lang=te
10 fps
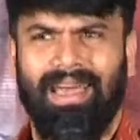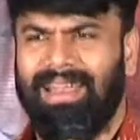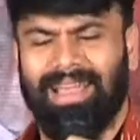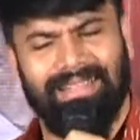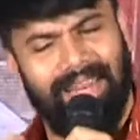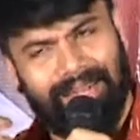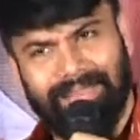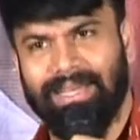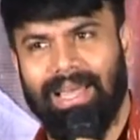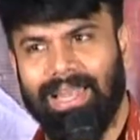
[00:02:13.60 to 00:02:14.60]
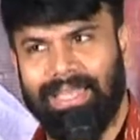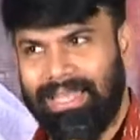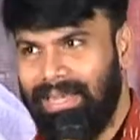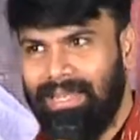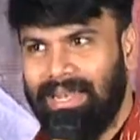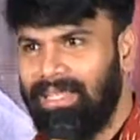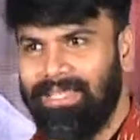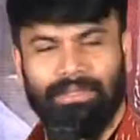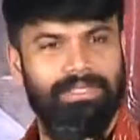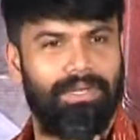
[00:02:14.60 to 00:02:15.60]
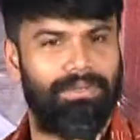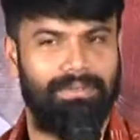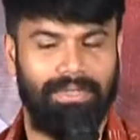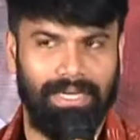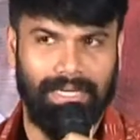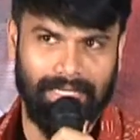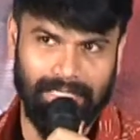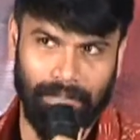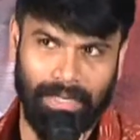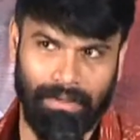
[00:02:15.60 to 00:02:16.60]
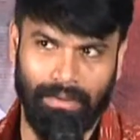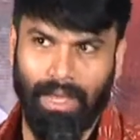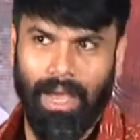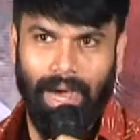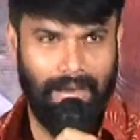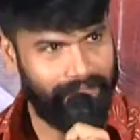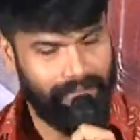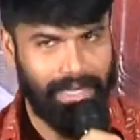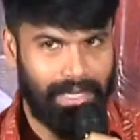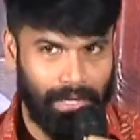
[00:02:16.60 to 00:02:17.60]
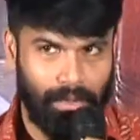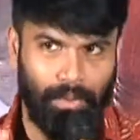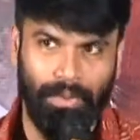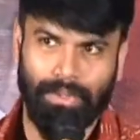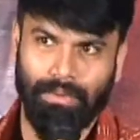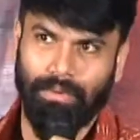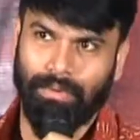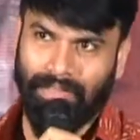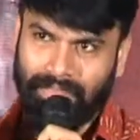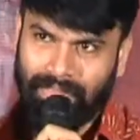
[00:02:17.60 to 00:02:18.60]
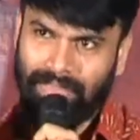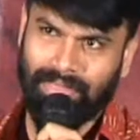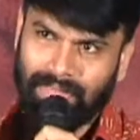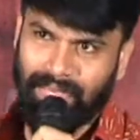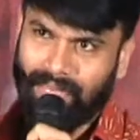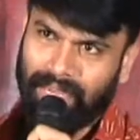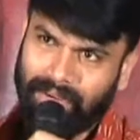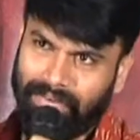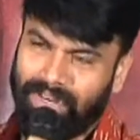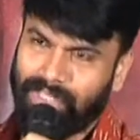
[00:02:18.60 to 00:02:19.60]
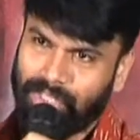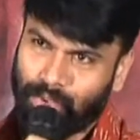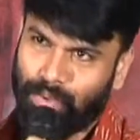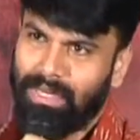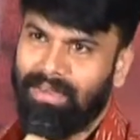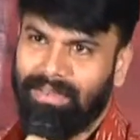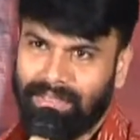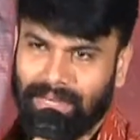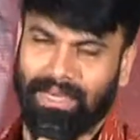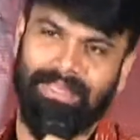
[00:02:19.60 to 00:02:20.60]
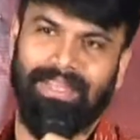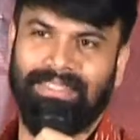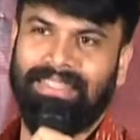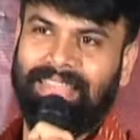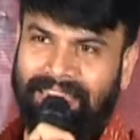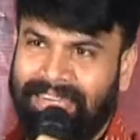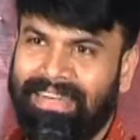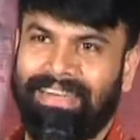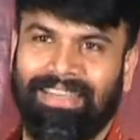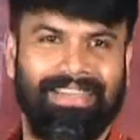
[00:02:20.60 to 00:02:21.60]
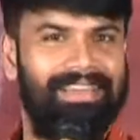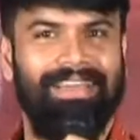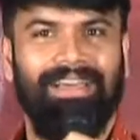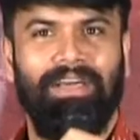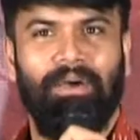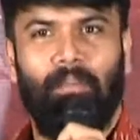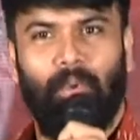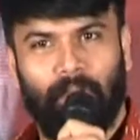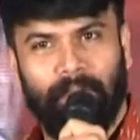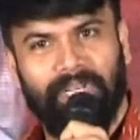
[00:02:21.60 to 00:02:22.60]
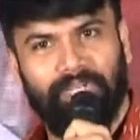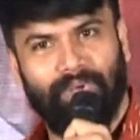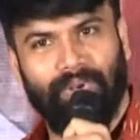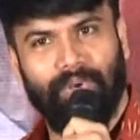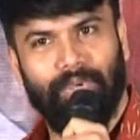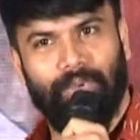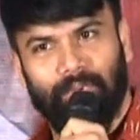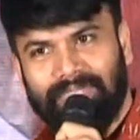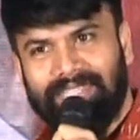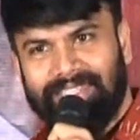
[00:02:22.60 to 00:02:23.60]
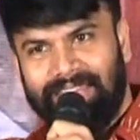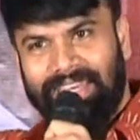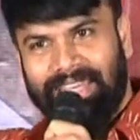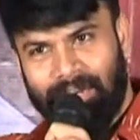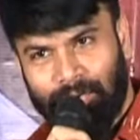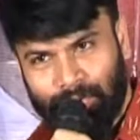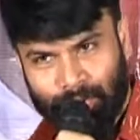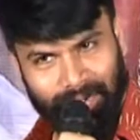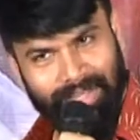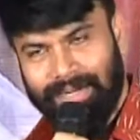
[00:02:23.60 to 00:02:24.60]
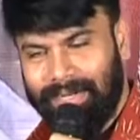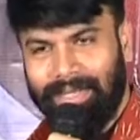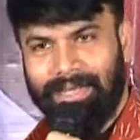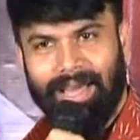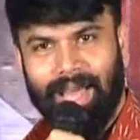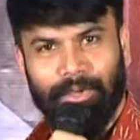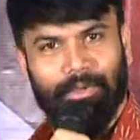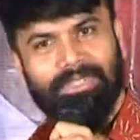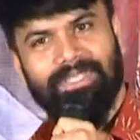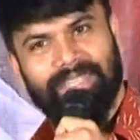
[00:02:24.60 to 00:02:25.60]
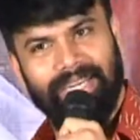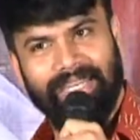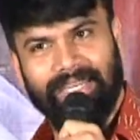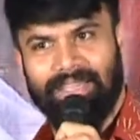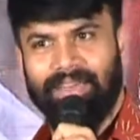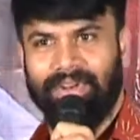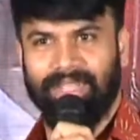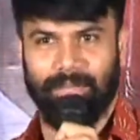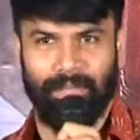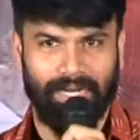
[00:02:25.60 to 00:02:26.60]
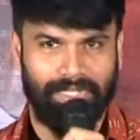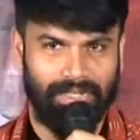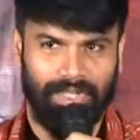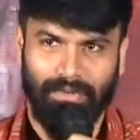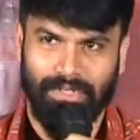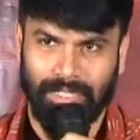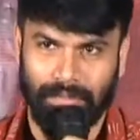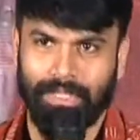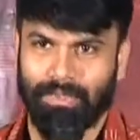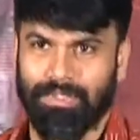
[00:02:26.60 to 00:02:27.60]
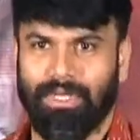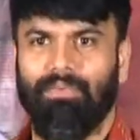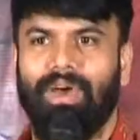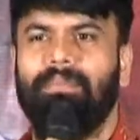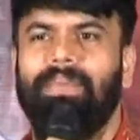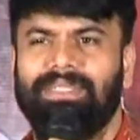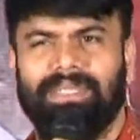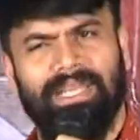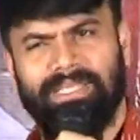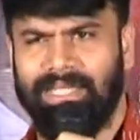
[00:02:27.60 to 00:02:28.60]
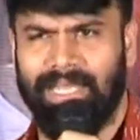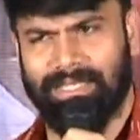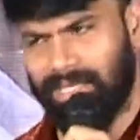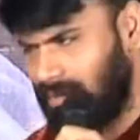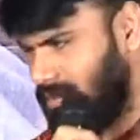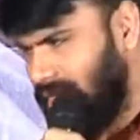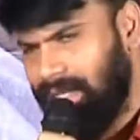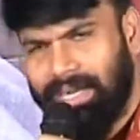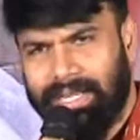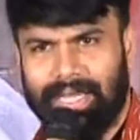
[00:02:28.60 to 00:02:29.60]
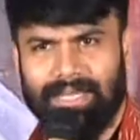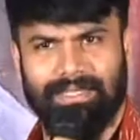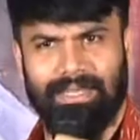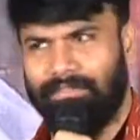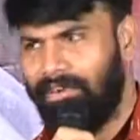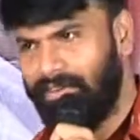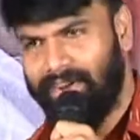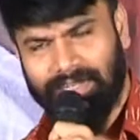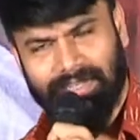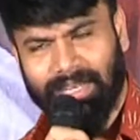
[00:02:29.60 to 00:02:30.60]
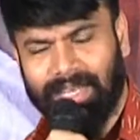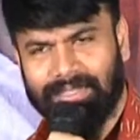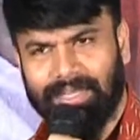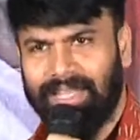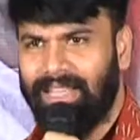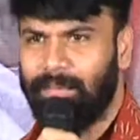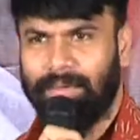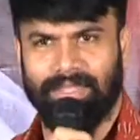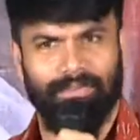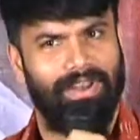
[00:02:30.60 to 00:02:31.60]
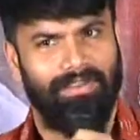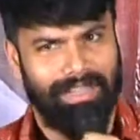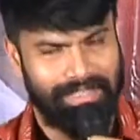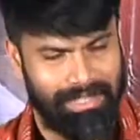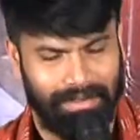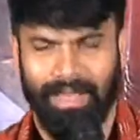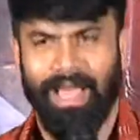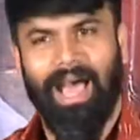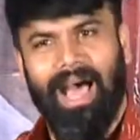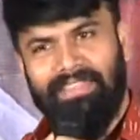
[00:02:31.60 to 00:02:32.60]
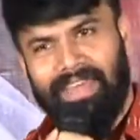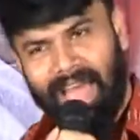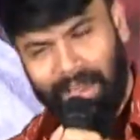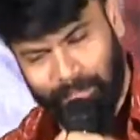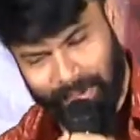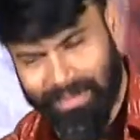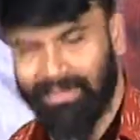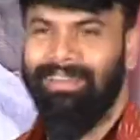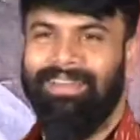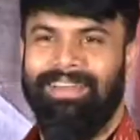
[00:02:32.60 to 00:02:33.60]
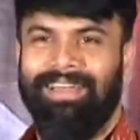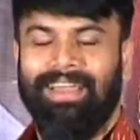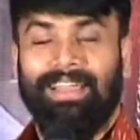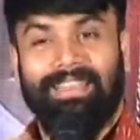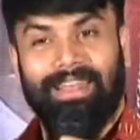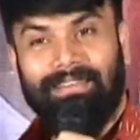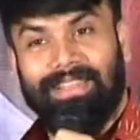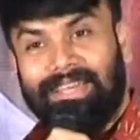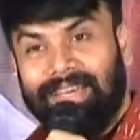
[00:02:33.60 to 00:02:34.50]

నాకు అసలు అర్థం కాలే ఏంటి ఇలా ఎందుకు జరుగుతుంది ఏంటి అని చెప్పి నేను అందరినీ కనుక్కుంటూ అంత ఎంక్వైరీ చేసుకుంటూ వెళ్తే నాకు తెలిసింది ఏంటంటే బుక్ మై షోలో యూజర్స్ రేటింగ్ అని ఒకటి ఉంటుందంట ఆ యూజర్స్ రేటింగ్ ఎవరైతే ప్రేక్షక దేవులు సినిమా చూస్తారో వాళ్ళకి మనసుకు నచ్చింది వేస్తారు త్రీ రేటింగ్ వేస్తారా ఫైవ్ రేటింగ్ వేస్తారా ఎంత పడితే వాళ్ళు వేస్తారు అది హ్యాపీ తర్వాత